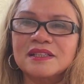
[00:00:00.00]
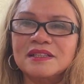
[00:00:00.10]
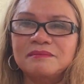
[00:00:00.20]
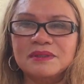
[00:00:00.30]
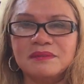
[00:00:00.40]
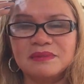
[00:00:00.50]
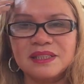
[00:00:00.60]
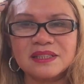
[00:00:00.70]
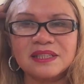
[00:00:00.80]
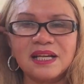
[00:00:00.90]
thì mình
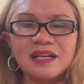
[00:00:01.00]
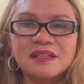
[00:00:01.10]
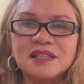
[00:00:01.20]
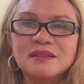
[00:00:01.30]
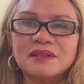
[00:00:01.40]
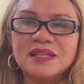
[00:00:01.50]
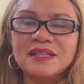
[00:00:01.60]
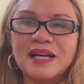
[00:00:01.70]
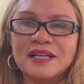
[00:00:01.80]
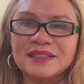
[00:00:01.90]
viết ra nếu
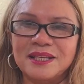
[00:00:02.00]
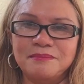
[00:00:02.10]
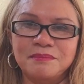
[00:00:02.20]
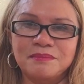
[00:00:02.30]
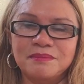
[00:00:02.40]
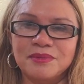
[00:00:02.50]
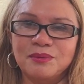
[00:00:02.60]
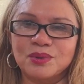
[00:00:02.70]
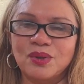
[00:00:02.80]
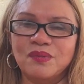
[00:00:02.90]
đi ăn tiệm
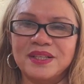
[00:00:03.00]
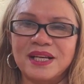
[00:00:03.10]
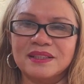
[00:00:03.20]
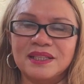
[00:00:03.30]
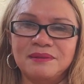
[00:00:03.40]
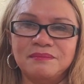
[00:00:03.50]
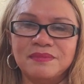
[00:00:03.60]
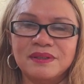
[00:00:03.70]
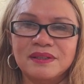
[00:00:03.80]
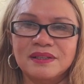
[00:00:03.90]
một tuần mình đi ăn tiệm
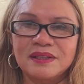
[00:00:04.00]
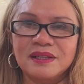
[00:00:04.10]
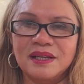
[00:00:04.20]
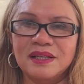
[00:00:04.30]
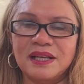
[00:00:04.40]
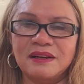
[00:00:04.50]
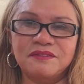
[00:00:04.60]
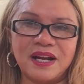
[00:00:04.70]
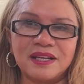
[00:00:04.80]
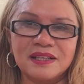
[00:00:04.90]
hay là
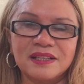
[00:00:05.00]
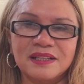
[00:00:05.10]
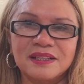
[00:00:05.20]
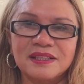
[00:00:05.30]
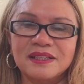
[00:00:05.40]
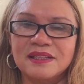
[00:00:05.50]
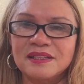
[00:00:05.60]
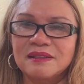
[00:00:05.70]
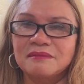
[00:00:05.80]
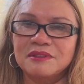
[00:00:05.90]
ăn vặt
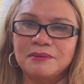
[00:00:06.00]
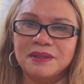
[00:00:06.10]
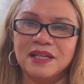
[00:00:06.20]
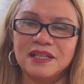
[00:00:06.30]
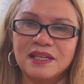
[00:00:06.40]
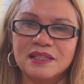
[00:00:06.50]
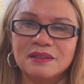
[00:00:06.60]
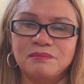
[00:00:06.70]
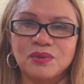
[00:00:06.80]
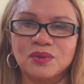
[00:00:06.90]
giờ mình nghĩ là
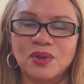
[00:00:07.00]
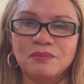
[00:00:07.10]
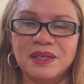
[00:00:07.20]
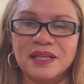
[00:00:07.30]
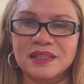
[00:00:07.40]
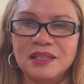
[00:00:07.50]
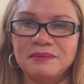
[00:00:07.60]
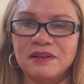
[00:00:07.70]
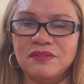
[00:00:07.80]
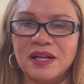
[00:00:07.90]
một tuần mình ăn
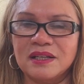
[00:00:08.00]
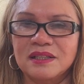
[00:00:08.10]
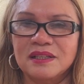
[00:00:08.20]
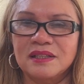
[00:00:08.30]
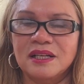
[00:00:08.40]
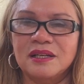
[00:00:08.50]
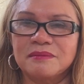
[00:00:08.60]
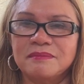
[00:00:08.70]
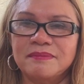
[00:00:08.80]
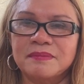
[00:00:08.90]
tiệm ăn vặt à,
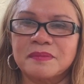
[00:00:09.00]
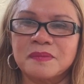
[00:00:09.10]
ừ.